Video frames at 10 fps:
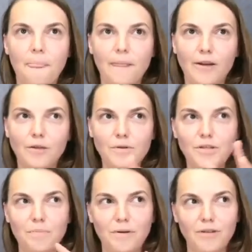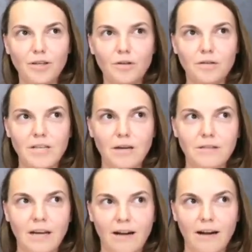i robi się pewnego rodzaju
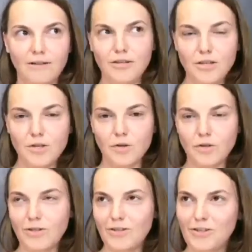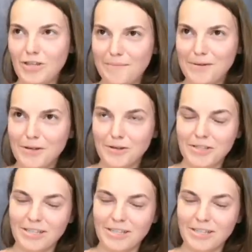taka nicość, ciemność,